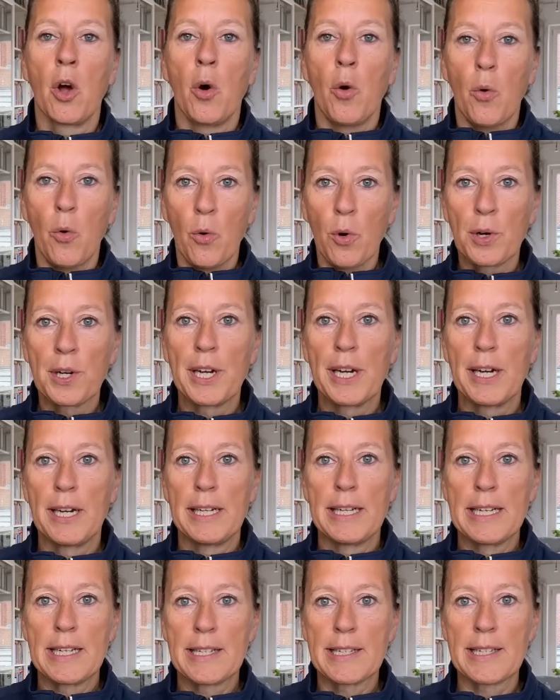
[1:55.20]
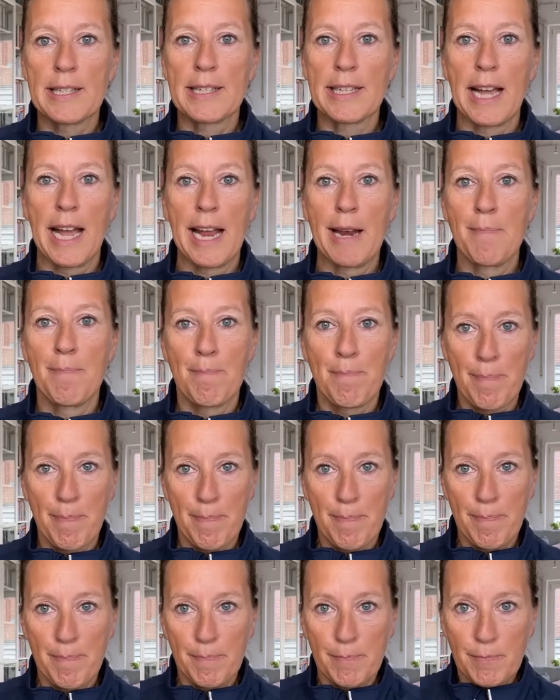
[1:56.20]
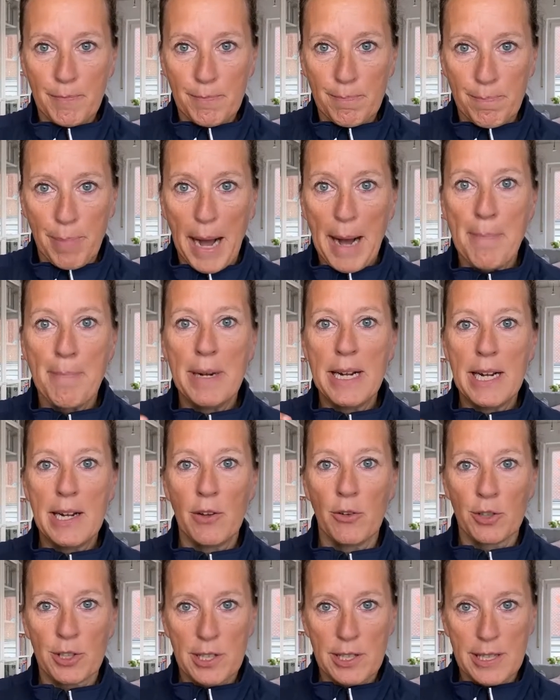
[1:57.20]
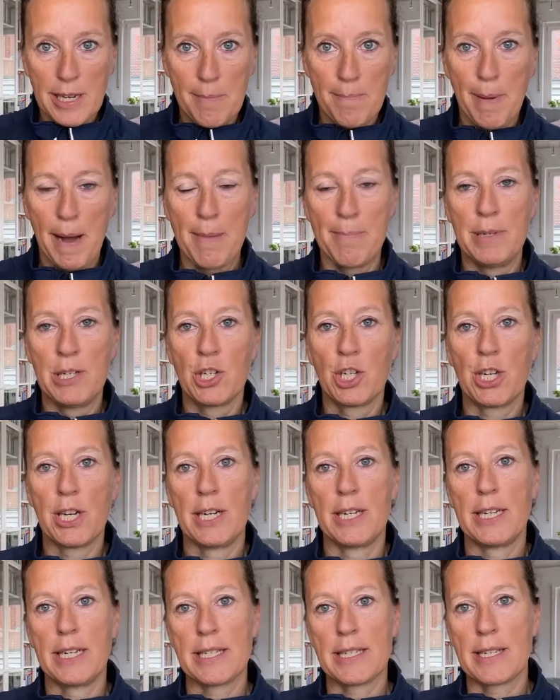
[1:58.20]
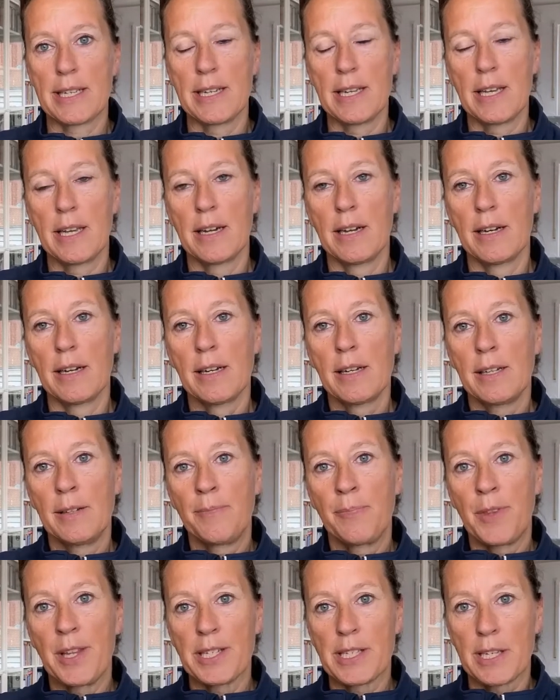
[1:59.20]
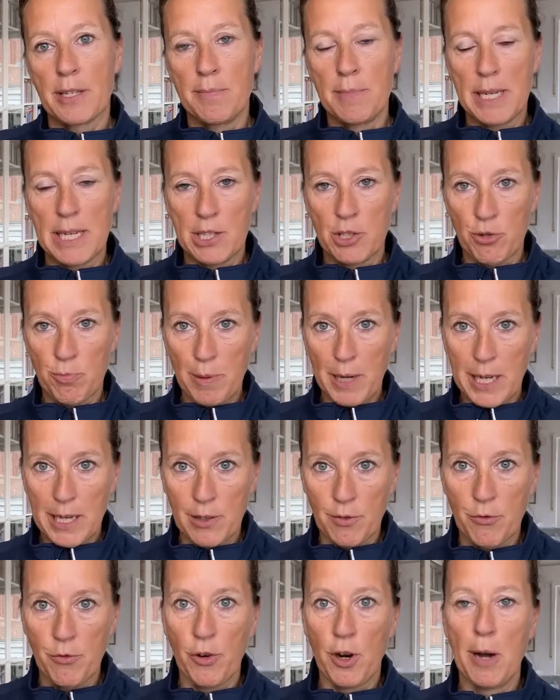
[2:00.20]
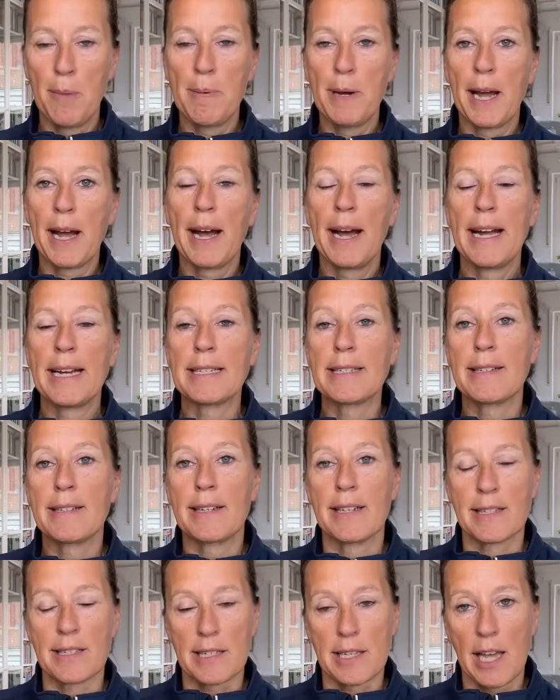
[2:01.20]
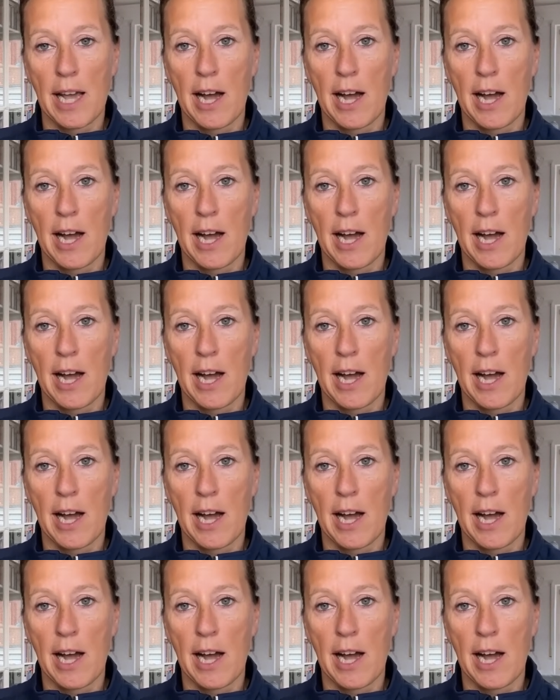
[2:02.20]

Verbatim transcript: oder ist es ein Bammel und der Bammel stellt ja sicher, dass ich mich entsprechend vorbereite, dass ich